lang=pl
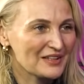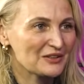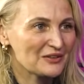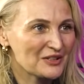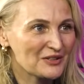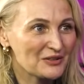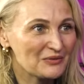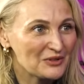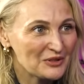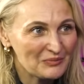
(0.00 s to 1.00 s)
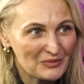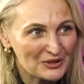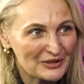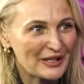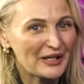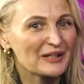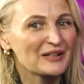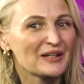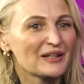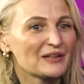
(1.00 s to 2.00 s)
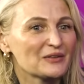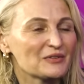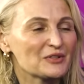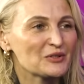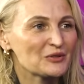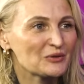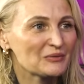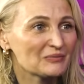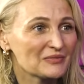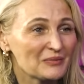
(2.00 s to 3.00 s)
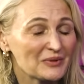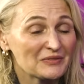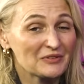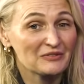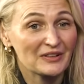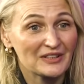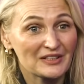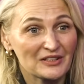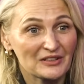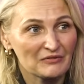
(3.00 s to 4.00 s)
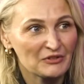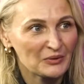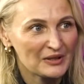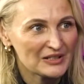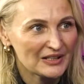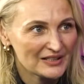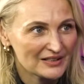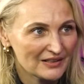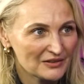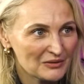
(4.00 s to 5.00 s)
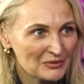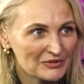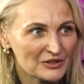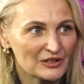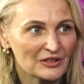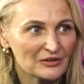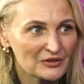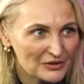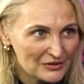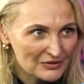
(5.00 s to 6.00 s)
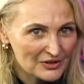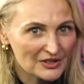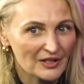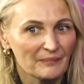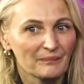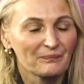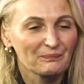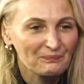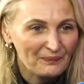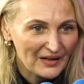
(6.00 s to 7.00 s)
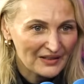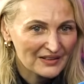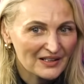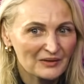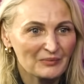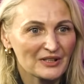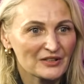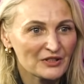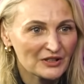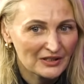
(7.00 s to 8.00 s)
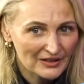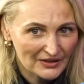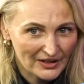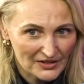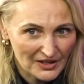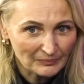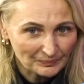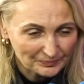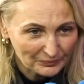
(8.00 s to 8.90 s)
Nasze koncerty są dynamiczne, towarzyszą im naprawdę fantastyczne wizualizacje. To robi wrażenie i to rzeczywiście e, jakby nas wszystkich nakręca.